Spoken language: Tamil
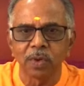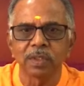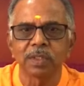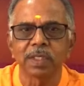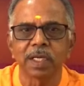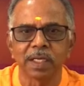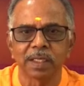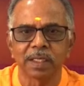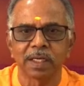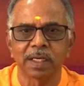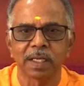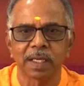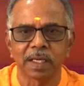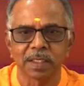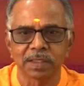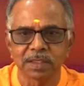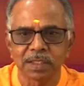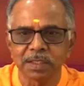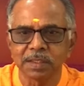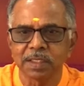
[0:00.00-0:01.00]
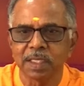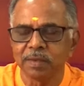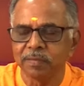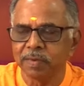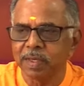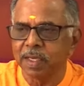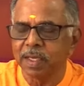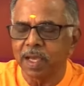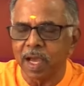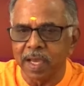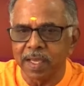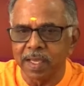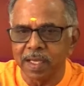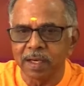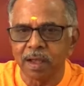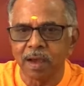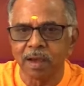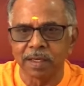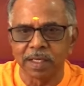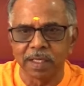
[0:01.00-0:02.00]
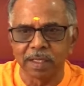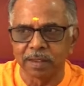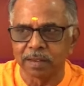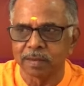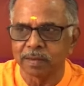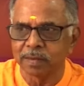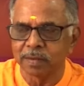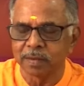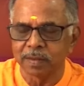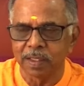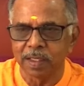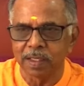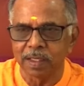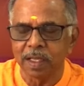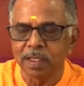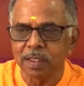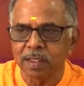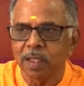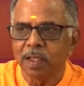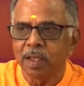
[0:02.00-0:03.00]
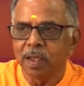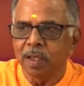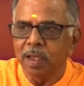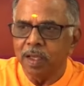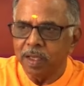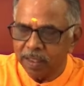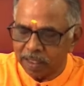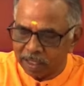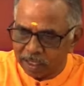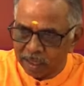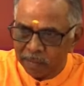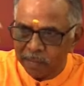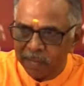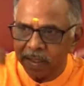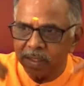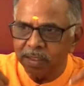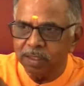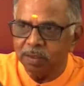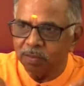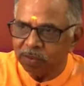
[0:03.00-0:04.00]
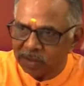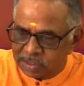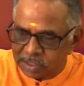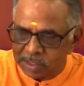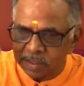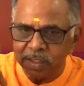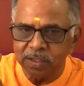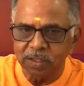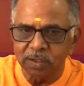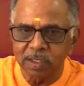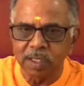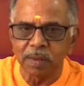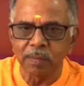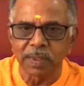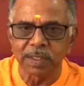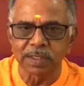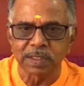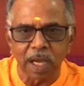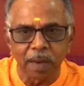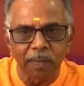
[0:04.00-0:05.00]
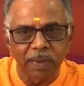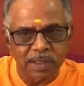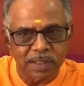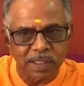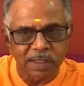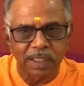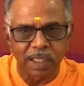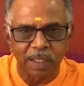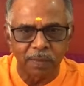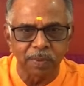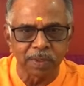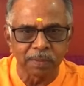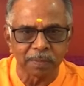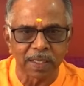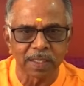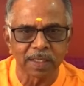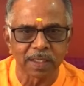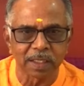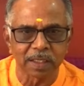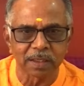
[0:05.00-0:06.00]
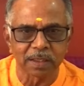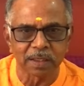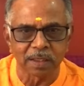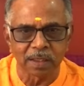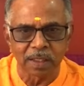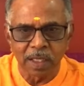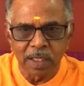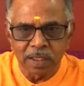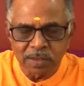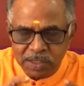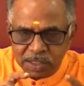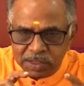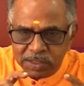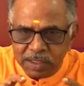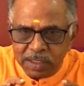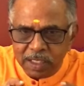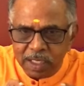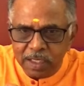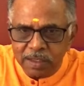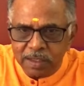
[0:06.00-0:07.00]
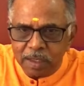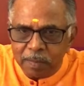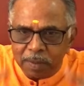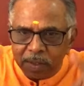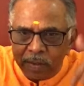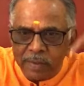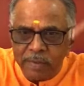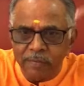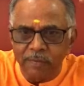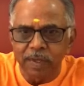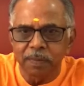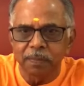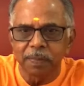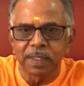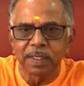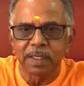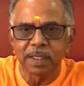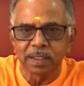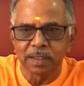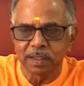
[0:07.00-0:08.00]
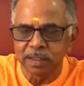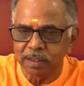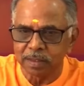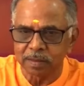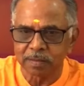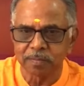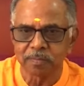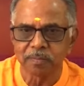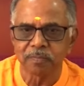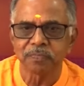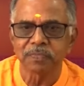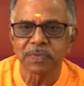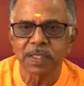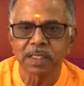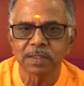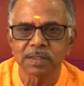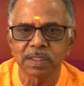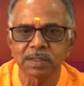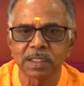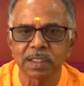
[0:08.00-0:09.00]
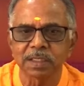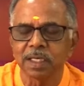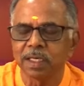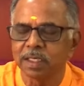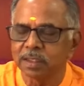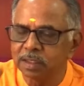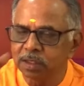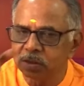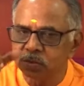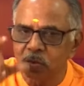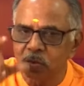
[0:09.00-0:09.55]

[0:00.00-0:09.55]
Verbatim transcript: ஒடுங்குகின்றன இவை அயனானி ஏன்னா எல்லாம் மறந்தனோடனே சித்தத்துக்கு தான் ஞாபக சக்தியில் போய் மறைகிறது சித்தத்திலிருந்து இருந்தால் மறுபடியும் வெளிப்படுகிறது சித்தத்திலிருந்து